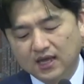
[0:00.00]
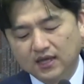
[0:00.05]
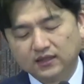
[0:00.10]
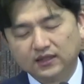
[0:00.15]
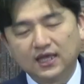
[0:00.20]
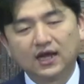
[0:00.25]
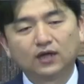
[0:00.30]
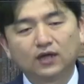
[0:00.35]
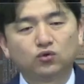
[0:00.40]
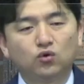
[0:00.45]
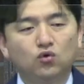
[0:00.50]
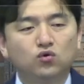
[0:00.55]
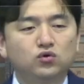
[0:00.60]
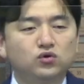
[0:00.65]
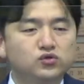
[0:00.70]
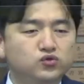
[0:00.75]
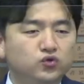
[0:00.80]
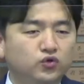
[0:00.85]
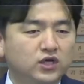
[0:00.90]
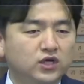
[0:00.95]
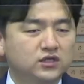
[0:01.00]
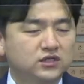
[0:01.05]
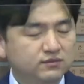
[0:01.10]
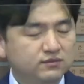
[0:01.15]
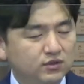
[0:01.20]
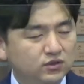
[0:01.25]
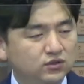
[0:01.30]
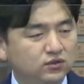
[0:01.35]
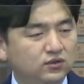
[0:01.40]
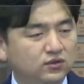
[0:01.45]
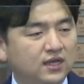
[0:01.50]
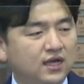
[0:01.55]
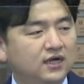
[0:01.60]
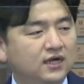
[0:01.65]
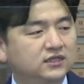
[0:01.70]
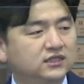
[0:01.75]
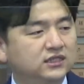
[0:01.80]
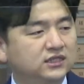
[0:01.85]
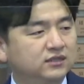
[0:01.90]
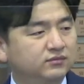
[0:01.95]
내가 동굴 속에 있으면서도 내가
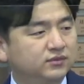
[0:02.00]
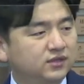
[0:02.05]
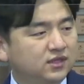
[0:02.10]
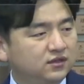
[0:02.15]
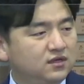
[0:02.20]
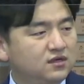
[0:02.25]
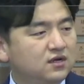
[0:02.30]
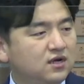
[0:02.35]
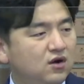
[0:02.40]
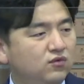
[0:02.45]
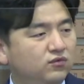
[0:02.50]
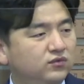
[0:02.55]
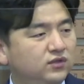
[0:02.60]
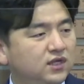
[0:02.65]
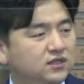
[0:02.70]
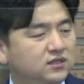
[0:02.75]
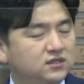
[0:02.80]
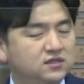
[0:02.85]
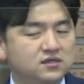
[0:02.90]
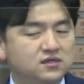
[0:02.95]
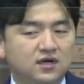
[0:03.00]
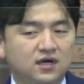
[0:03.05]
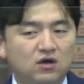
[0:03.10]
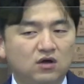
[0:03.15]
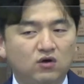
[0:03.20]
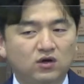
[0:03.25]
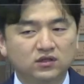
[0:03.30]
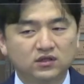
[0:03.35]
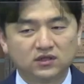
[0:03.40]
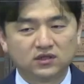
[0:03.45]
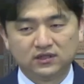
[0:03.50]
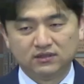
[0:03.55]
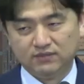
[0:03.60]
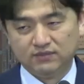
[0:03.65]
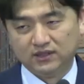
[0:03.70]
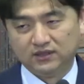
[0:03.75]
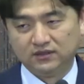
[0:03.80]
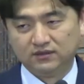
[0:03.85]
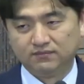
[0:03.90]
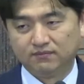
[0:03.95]
지금 터널 가운데 있을 거라고 하는 그
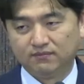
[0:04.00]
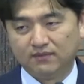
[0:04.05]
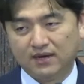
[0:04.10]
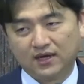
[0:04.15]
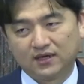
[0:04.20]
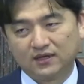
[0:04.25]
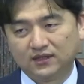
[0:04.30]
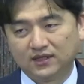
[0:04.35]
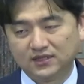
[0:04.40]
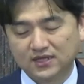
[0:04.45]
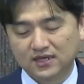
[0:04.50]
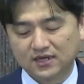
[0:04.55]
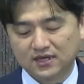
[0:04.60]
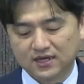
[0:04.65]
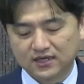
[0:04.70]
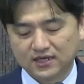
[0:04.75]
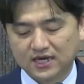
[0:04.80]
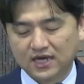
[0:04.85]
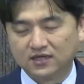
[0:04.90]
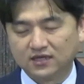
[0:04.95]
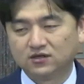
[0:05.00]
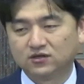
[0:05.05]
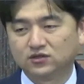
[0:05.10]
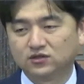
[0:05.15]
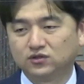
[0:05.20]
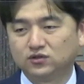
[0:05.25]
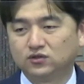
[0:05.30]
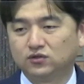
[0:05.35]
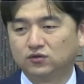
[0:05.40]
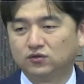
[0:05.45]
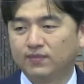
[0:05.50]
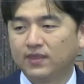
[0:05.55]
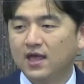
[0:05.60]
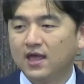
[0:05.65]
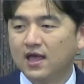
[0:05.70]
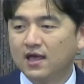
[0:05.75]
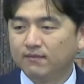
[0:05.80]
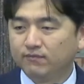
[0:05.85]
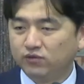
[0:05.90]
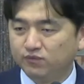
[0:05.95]
믿음, 막연한 생각이 아닌 것이죠.
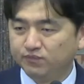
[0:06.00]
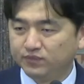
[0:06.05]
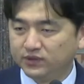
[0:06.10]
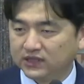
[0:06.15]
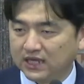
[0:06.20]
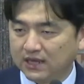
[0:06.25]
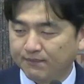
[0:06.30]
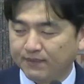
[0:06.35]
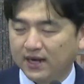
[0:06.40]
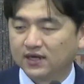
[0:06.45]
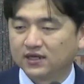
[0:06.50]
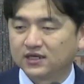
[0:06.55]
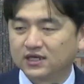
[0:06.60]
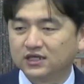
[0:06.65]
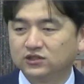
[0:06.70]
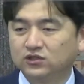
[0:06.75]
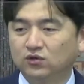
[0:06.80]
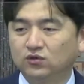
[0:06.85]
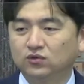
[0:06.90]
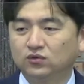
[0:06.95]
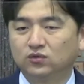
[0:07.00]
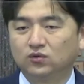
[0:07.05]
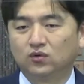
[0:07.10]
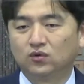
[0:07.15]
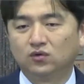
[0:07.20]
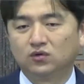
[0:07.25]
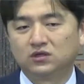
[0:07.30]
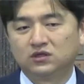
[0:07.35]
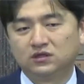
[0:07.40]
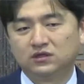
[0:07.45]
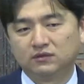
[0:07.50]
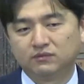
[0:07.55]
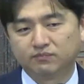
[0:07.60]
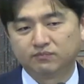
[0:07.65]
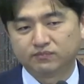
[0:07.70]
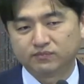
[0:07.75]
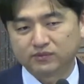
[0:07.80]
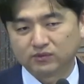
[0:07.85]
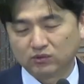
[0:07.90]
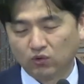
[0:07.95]
불빛의 밝기 정도, 그
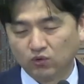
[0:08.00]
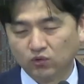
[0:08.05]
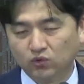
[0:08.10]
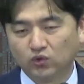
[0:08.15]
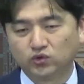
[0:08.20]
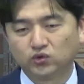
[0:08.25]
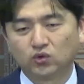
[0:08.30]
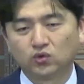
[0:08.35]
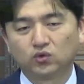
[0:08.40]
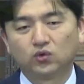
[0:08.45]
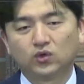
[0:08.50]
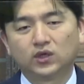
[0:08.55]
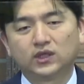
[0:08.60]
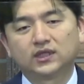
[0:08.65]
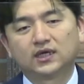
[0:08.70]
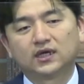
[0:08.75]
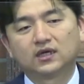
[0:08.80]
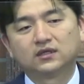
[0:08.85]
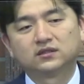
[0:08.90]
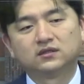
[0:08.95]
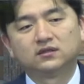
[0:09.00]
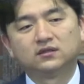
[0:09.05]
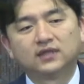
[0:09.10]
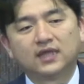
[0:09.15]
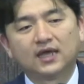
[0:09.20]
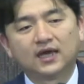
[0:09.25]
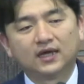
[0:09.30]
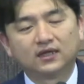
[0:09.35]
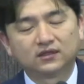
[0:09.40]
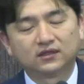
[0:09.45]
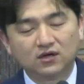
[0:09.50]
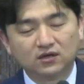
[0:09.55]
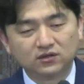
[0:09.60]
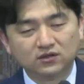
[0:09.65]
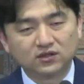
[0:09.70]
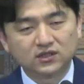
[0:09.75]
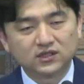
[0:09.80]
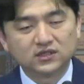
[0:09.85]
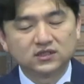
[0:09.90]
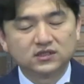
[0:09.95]
온도 정도에 따라서 내가
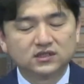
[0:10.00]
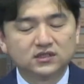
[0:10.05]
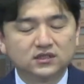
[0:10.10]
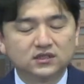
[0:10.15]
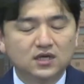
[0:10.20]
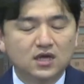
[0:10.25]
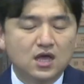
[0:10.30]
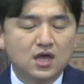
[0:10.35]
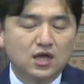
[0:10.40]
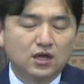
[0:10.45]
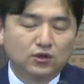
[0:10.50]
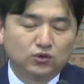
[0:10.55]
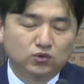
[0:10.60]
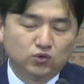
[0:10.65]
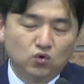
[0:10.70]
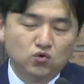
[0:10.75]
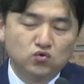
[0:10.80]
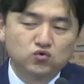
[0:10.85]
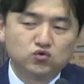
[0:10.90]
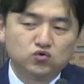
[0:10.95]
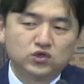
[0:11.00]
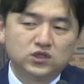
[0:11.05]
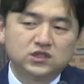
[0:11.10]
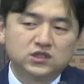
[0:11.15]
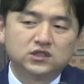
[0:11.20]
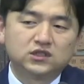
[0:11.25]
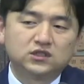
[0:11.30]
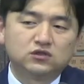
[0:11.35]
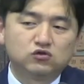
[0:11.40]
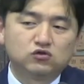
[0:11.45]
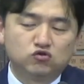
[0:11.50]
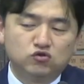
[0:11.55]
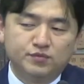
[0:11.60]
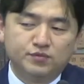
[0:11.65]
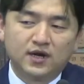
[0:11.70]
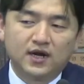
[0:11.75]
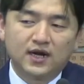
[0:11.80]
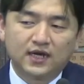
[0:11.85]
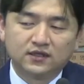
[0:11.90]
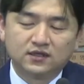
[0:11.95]
터널인지 동굴인지를
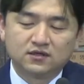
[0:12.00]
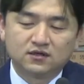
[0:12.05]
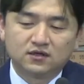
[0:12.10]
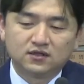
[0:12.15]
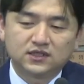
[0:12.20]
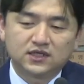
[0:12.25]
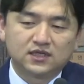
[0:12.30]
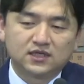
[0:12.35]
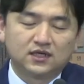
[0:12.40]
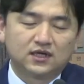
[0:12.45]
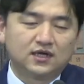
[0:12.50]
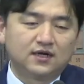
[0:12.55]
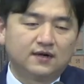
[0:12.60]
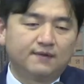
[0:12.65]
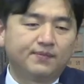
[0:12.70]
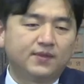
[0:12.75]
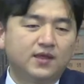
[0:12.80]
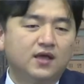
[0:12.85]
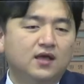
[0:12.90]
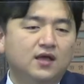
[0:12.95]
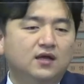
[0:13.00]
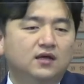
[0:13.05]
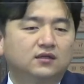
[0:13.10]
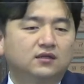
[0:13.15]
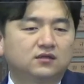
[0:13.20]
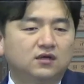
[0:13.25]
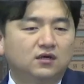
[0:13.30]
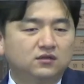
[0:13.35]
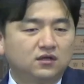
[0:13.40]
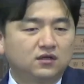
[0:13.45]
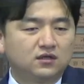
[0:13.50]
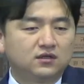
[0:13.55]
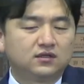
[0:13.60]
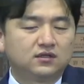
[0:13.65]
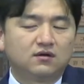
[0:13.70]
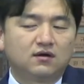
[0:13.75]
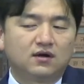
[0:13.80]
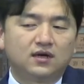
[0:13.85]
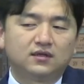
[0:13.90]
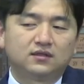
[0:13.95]
구별하는 것이 아니라 터널을
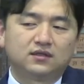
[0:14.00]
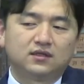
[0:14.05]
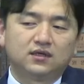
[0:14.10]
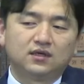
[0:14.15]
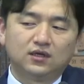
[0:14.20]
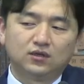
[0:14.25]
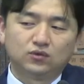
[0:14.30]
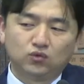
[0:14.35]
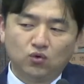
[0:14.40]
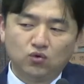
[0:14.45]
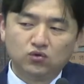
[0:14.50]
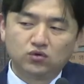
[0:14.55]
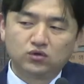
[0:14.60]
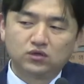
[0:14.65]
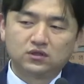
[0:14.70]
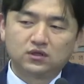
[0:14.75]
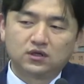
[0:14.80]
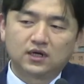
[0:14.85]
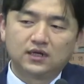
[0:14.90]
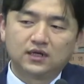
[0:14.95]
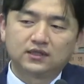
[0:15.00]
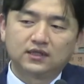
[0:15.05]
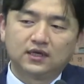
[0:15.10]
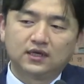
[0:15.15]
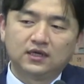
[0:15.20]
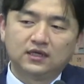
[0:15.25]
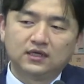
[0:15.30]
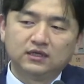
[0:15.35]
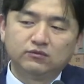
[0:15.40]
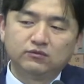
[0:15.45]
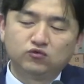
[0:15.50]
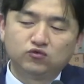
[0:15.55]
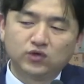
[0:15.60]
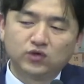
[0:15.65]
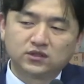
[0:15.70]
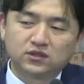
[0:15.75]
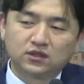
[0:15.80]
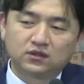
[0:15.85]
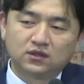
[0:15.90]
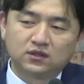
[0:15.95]
들어갈 때, 동굴을 들어갈 때 입구에
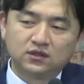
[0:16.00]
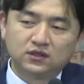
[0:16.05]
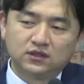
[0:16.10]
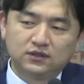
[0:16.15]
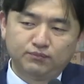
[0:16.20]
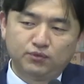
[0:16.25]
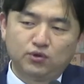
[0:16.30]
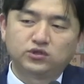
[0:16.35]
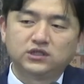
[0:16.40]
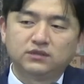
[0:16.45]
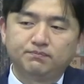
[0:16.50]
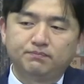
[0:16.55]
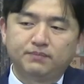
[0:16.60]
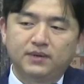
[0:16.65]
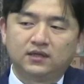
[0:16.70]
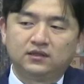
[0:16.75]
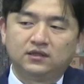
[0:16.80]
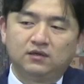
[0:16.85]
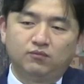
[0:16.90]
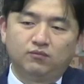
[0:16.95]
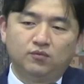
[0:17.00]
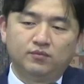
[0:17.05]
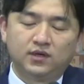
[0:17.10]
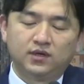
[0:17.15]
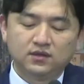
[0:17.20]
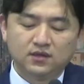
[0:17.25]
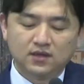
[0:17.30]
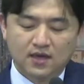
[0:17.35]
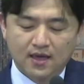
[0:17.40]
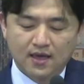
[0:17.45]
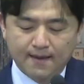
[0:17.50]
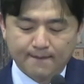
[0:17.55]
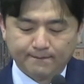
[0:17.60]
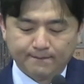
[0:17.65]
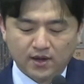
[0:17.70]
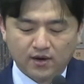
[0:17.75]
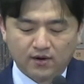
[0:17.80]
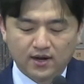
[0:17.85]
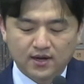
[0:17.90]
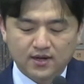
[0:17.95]
있었던 그 표지판을 보면
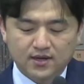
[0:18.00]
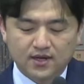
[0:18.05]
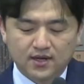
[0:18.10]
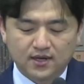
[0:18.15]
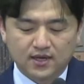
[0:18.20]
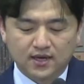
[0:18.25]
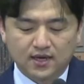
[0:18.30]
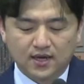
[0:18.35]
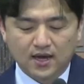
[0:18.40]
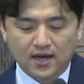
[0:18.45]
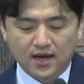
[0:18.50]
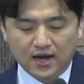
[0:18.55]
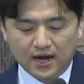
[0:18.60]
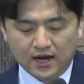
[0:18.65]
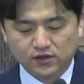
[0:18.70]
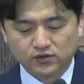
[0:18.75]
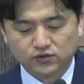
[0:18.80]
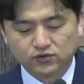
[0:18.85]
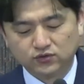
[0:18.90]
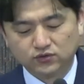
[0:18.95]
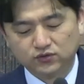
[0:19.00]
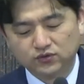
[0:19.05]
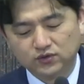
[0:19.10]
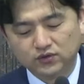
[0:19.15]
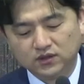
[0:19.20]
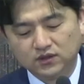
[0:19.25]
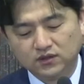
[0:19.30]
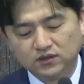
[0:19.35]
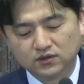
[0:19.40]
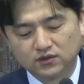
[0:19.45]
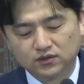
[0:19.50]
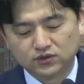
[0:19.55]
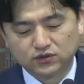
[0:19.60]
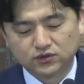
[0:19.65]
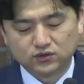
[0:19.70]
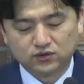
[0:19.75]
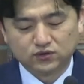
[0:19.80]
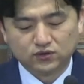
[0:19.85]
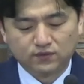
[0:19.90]
명확하게 알 수 있는 것이죠.